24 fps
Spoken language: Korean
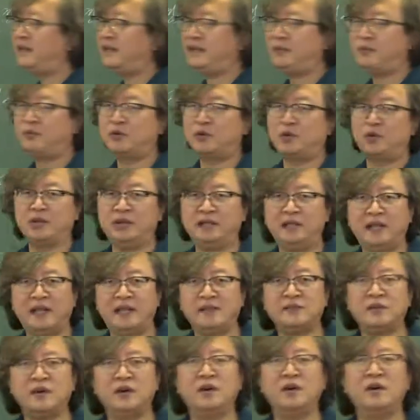됨으로
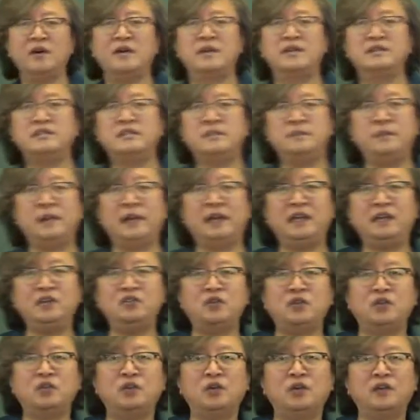인해서 집행이
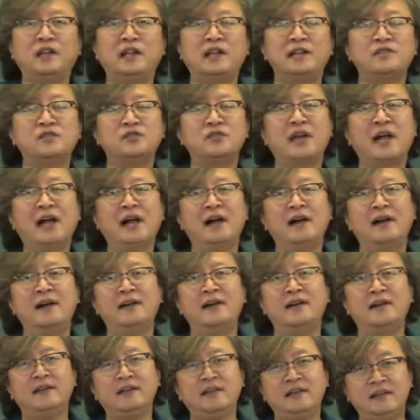종료될 수가
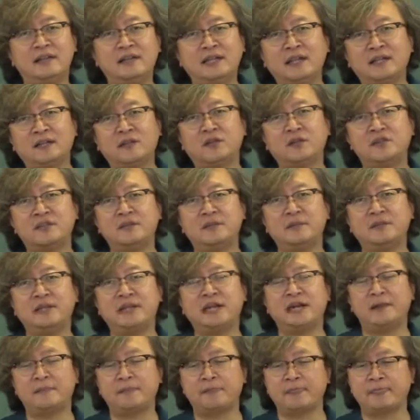있다는
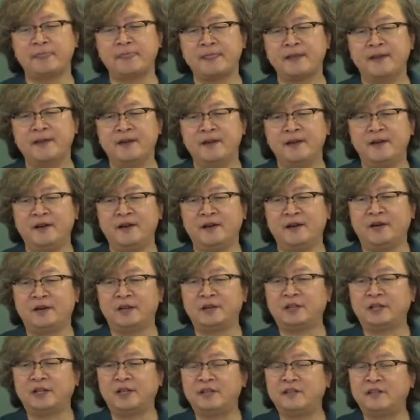것입니다.
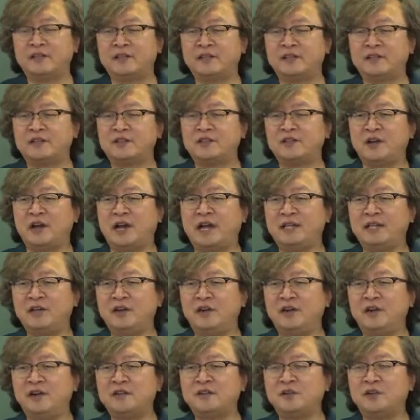어떤 특정한
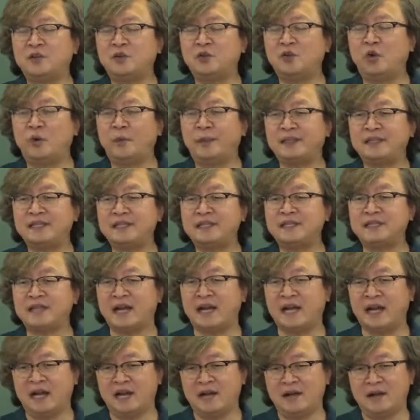형을 선고받은
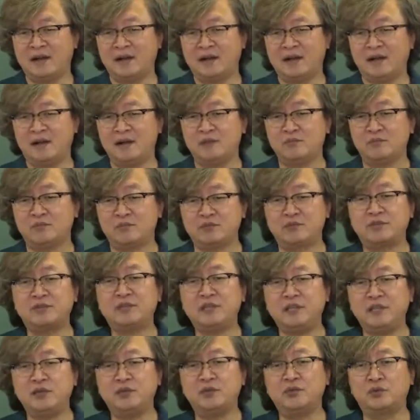자가 무슨
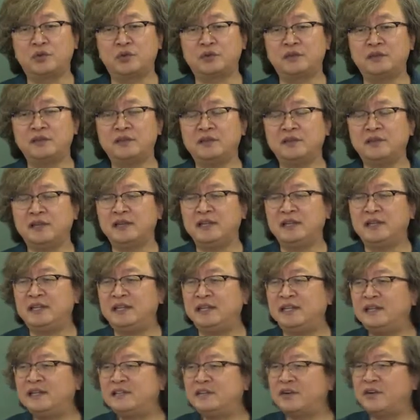이유로든
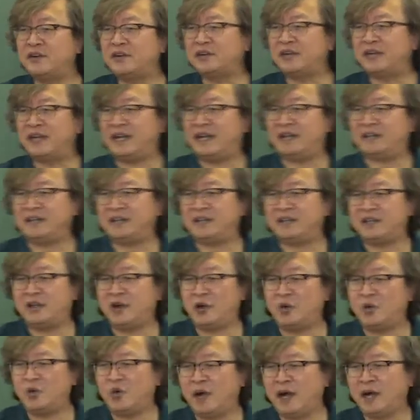일정 기간이
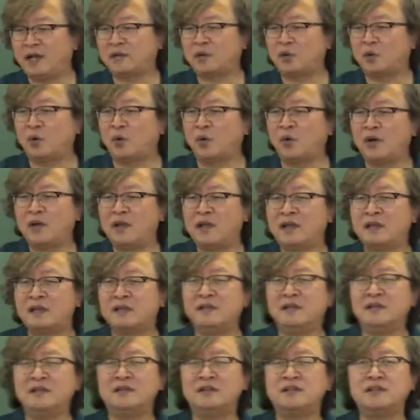경과하도록
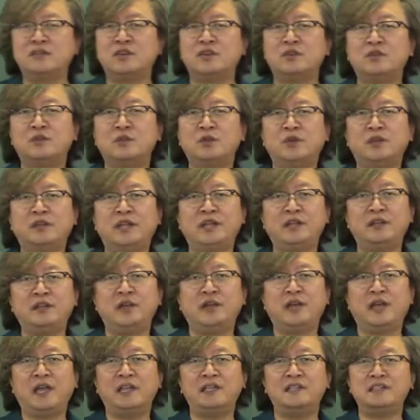그 선고된
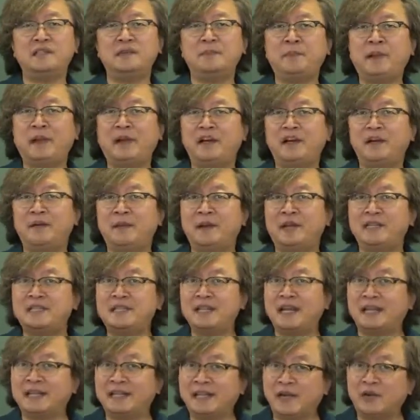형의 집행을
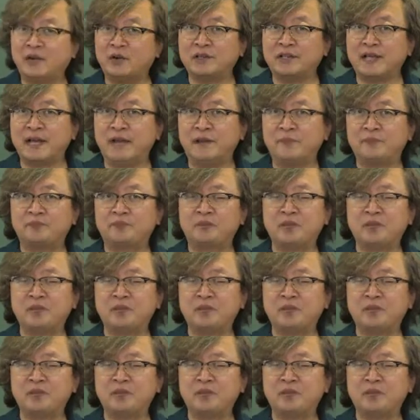받지 않았거나